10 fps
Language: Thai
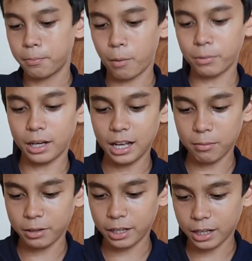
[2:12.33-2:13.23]
ผมจะเริ่
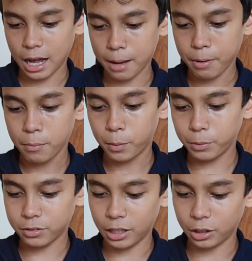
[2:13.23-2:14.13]
มเลยนะครับผม
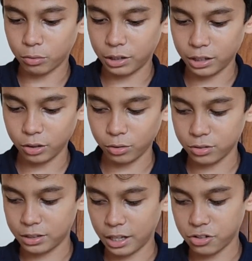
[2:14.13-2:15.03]
จะใส่ตรงนี้ตรง
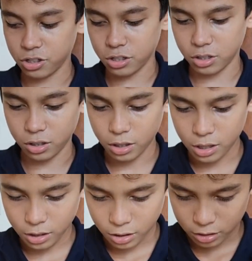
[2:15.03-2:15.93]
section
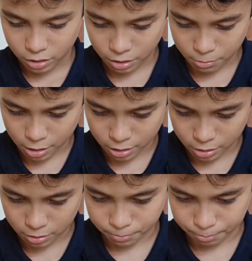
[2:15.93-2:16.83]
ที่มัน
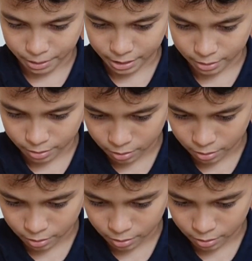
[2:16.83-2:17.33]
เป็น